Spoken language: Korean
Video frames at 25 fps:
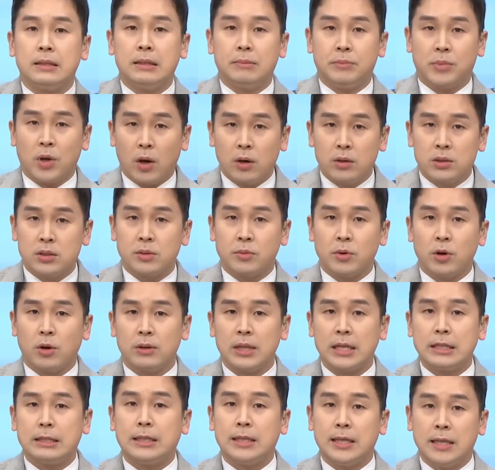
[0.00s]

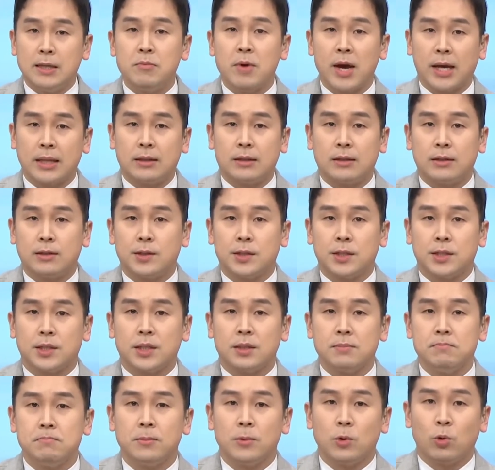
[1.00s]
명지병원의 DMAT
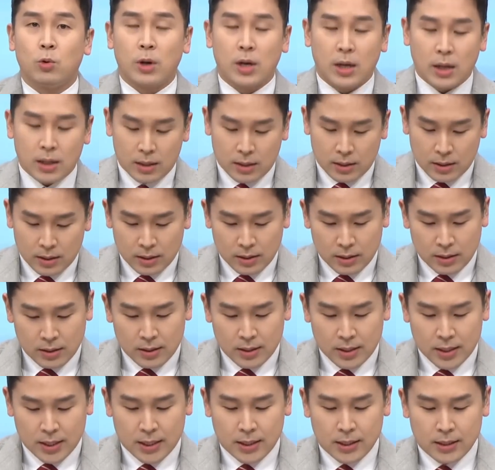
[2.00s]
팀과
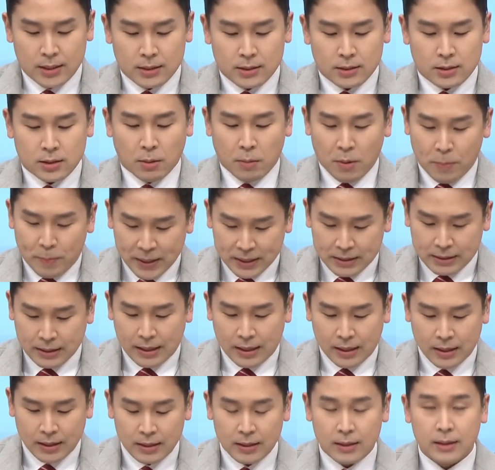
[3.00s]

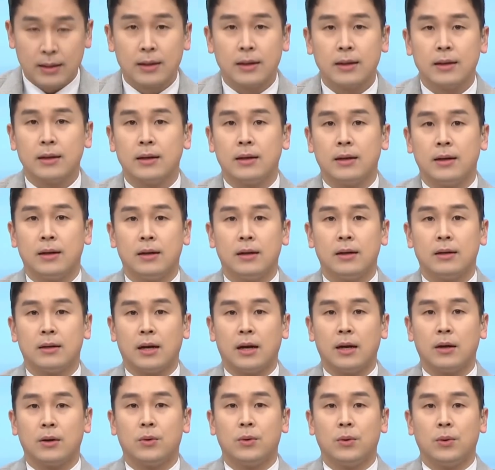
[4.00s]

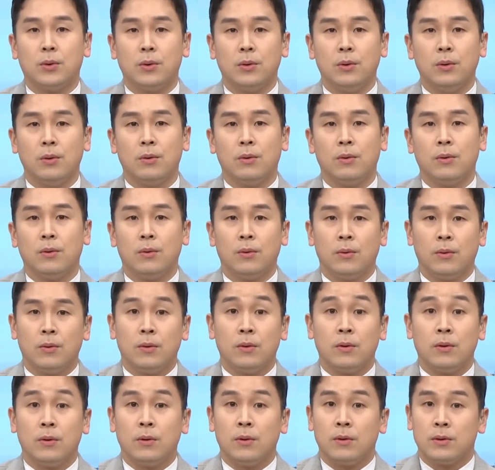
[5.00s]
협업했다라고
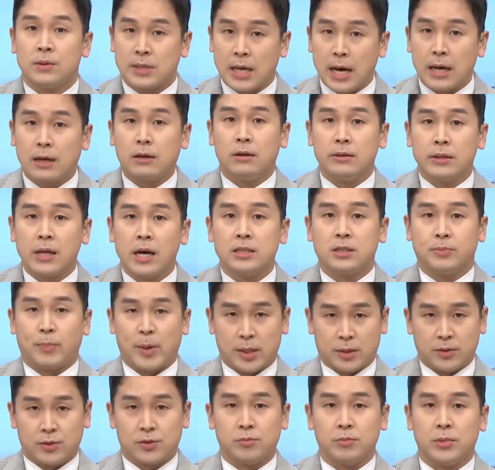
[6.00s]
사건 당시
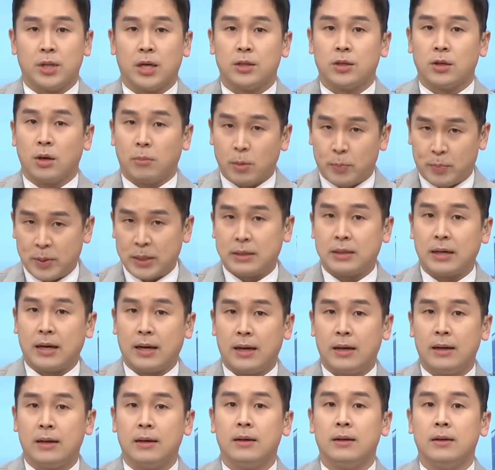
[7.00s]
밝혔습니다.
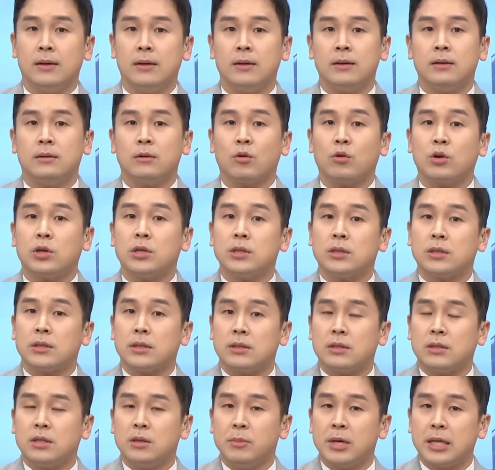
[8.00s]
협업했다. 그리고 그
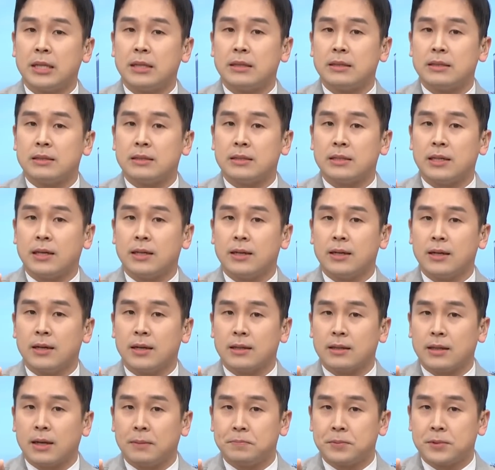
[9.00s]
DMAT
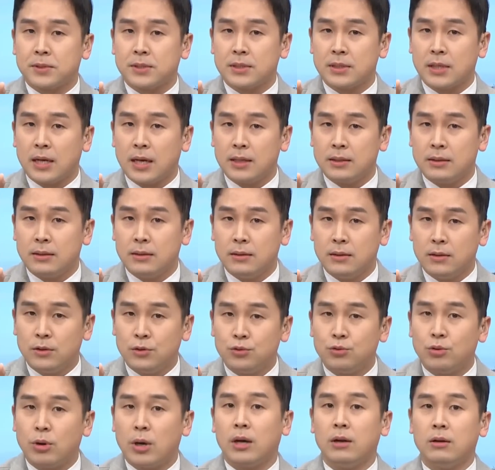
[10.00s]
차량에 탑승한
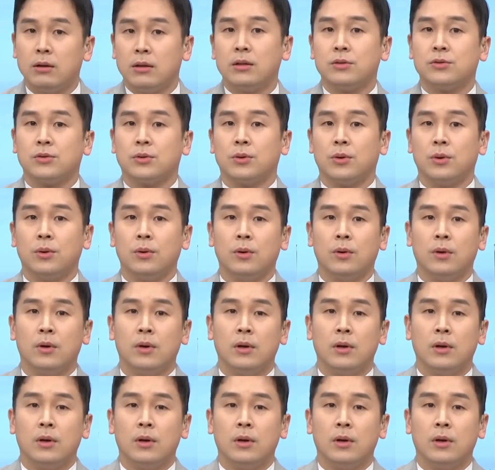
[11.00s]
이유와 관련해서도